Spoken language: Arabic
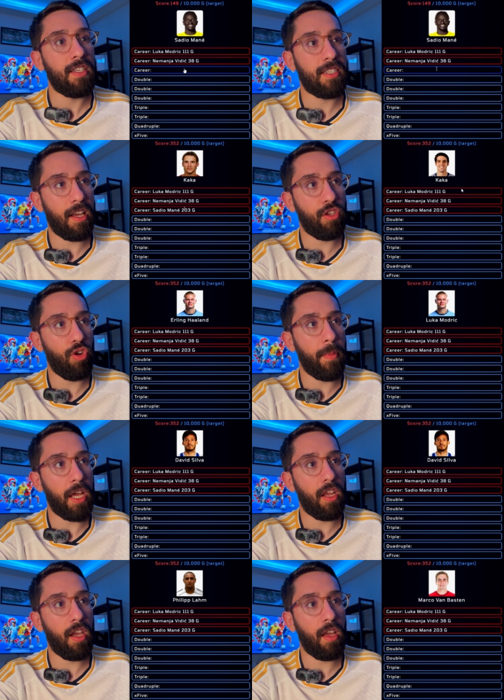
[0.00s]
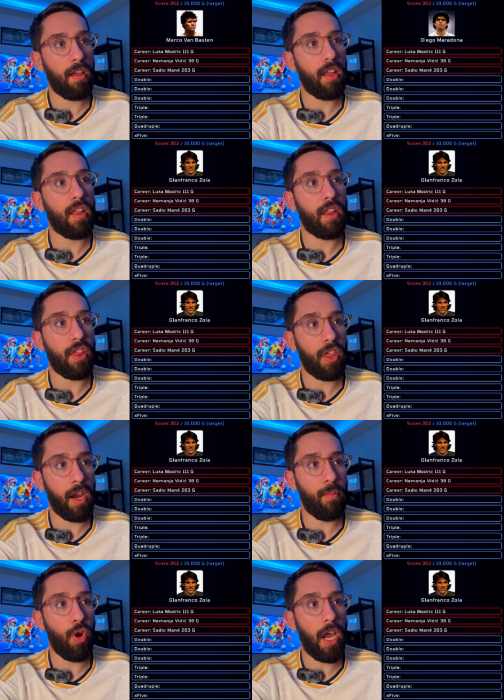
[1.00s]
ساديو ماني
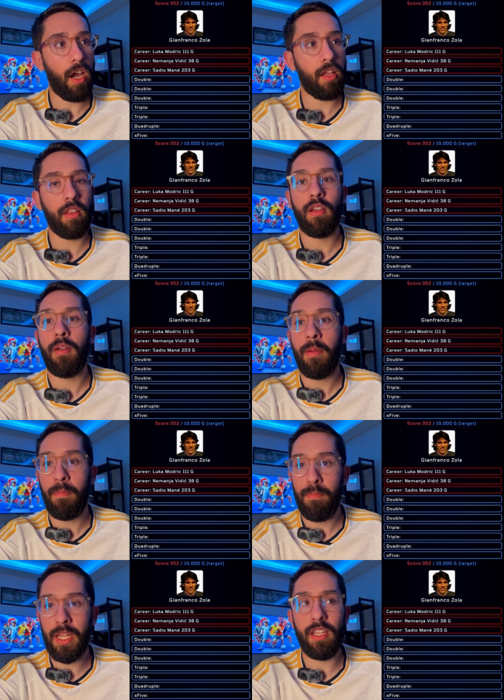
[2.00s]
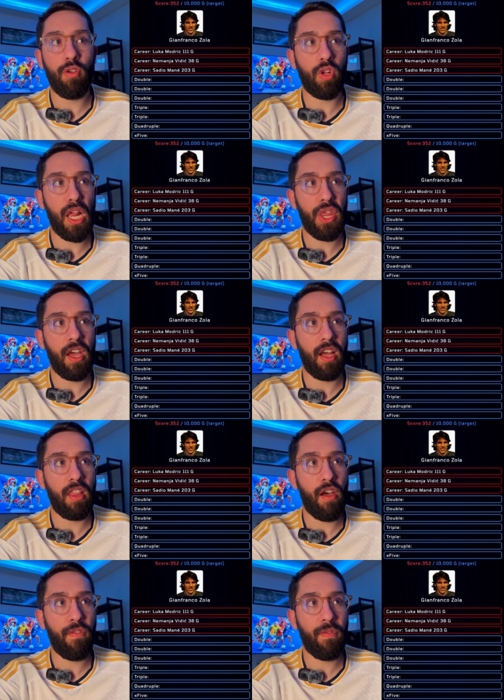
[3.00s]
ضرب واحد 203
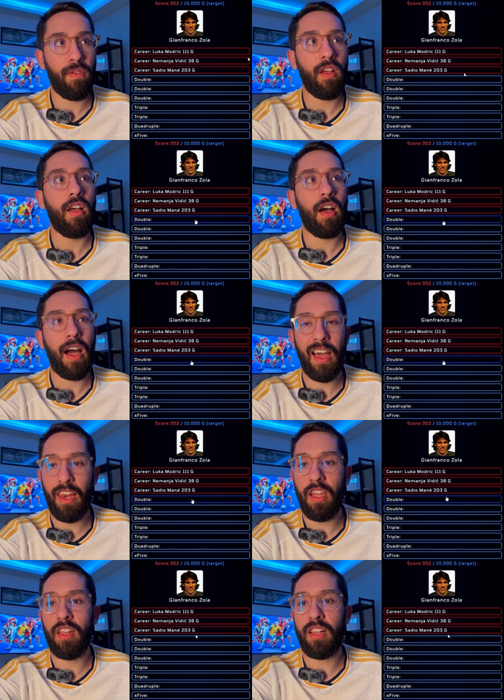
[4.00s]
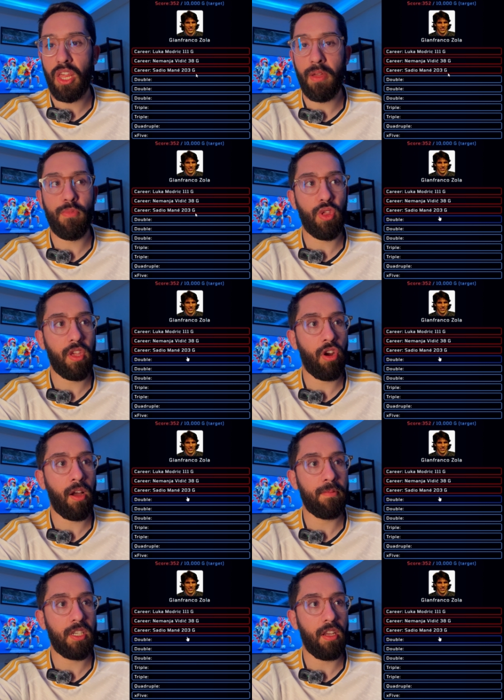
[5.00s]
هدف حاليا
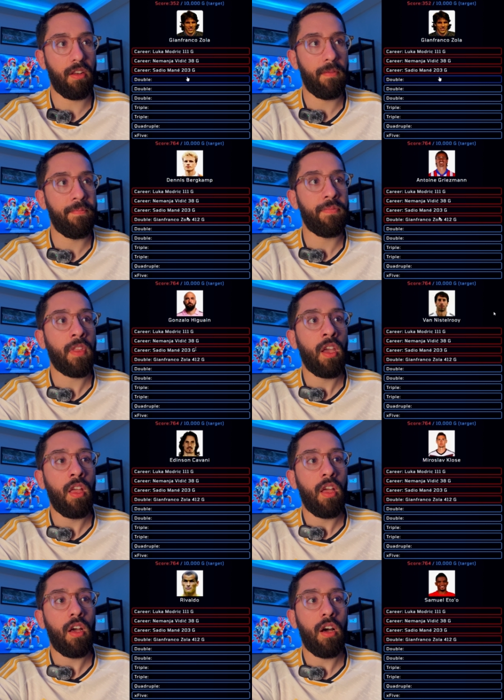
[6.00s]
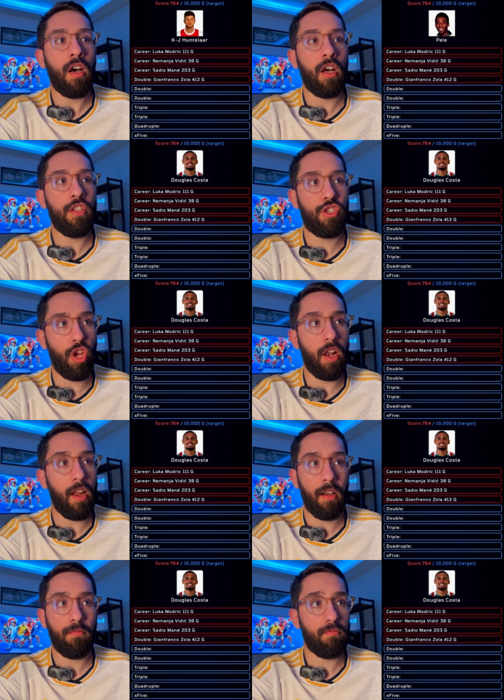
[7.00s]
352 آه،
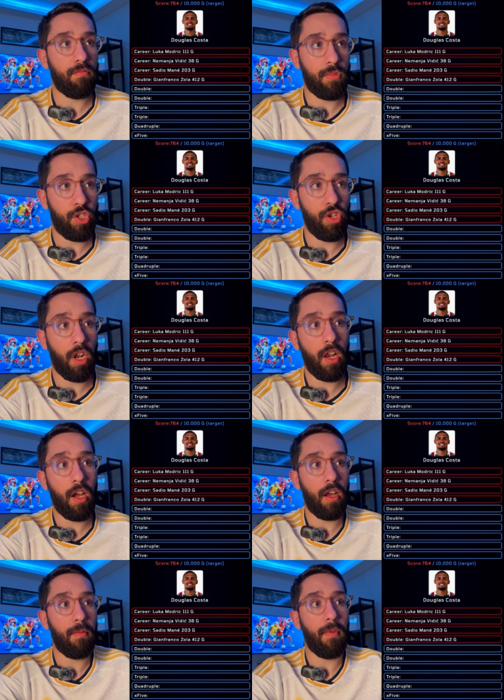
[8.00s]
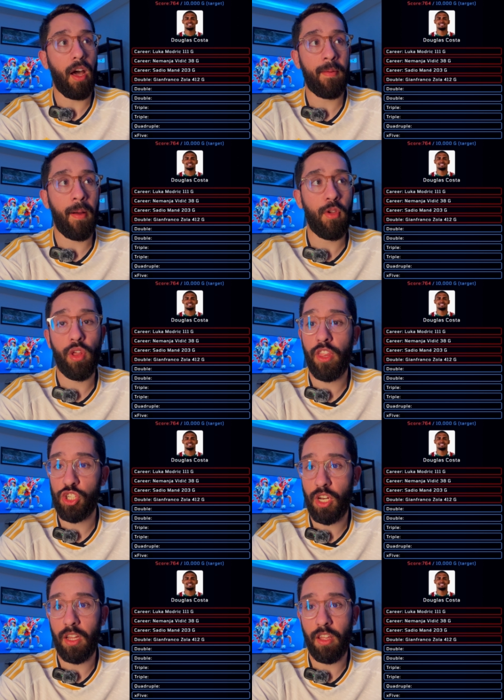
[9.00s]
تزولا زولا
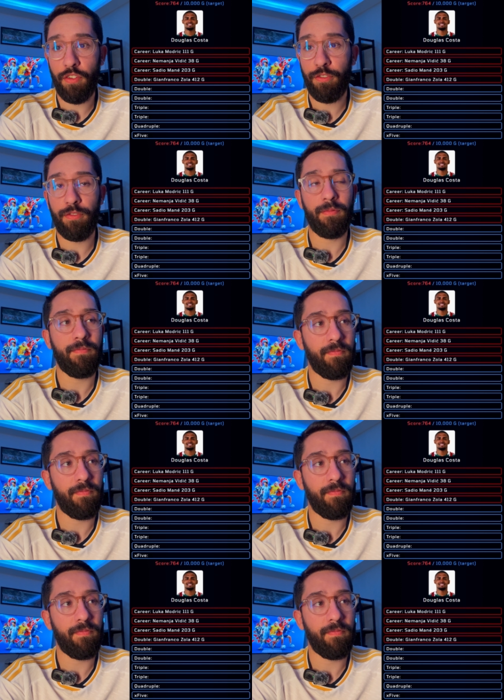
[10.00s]
412 هدف